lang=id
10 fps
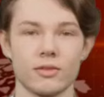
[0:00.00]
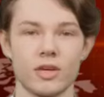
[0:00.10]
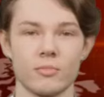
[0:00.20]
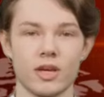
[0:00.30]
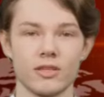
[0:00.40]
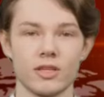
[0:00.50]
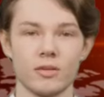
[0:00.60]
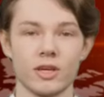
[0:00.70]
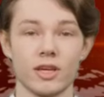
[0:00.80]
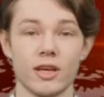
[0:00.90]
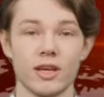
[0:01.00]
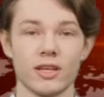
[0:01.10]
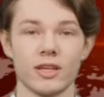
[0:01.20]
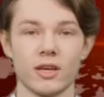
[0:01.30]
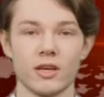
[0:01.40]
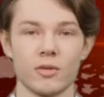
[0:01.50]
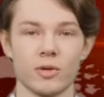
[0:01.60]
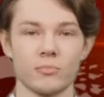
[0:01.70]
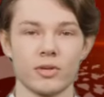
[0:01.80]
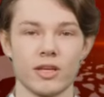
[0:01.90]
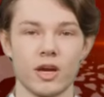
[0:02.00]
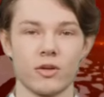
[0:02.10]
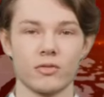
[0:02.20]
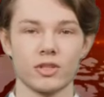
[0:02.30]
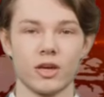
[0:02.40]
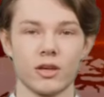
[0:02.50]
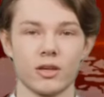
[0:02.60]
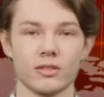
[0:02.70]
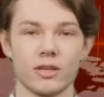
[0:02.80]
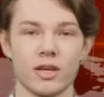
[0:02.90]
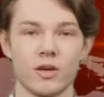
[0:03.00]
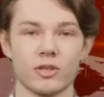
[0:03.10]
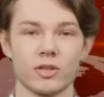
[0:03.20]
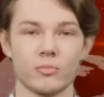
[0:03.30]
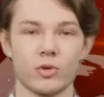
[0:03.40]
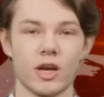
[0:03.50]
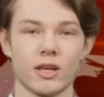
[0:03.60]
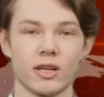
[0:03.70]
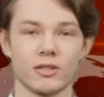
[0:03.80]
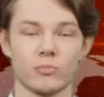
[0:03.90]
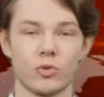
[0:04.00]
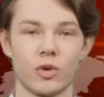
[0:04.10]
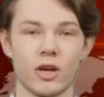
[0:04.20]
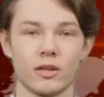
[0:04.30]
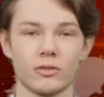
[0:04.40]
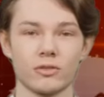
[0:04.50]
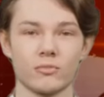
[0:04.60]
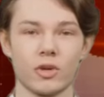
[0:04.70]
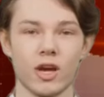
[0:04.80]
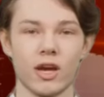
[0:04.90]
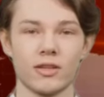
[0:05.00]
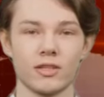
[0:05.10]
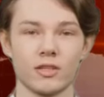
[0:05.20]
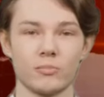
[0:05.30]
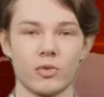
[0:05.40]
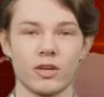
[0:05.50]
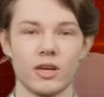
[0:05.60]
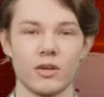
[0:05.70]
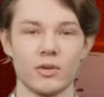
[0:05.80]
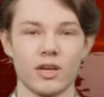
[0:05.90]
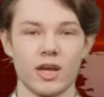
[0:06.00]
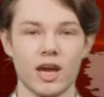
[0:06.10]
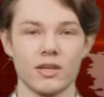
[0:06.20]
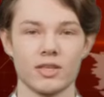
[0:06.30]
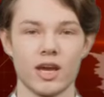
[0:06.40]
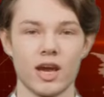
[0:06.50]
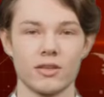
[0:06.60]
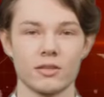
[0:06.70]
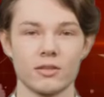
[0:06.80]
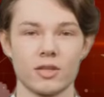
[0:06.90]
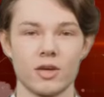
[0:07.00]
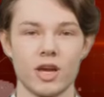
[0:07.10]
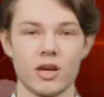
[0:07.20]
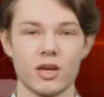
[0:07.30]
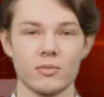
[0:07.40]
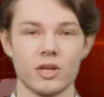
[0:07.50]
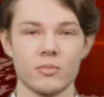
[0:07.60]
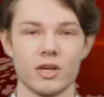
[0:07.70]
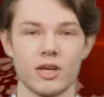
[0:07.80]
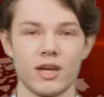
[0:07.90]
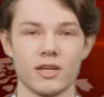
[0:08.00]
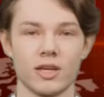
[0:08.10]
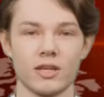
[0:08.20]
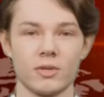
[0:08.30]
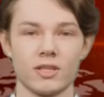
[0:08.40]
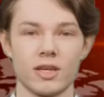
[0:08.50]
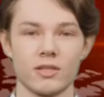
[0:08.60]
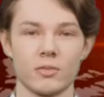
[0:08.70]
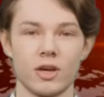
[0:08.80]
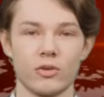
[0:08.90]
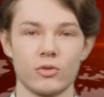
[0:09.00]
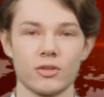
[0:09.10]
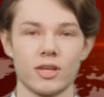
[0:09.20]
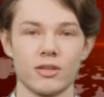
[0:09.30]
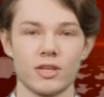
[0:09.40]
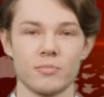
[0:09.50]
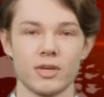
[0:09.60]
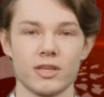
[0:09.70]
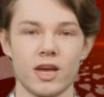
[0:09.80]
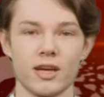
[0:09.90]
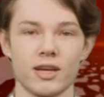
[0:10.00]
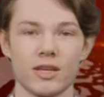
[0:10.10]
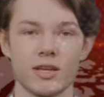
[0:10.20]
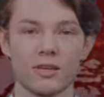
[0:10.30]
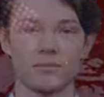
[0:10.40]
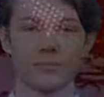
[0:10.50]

Terima kasih kembali lagi dengan kami Penida Official. Senang bertemu kalian semua. Semoga Anda semua dalam keadaan sehat. Kami akan menemani Anda di berita terbaru dan terupdate hari ini.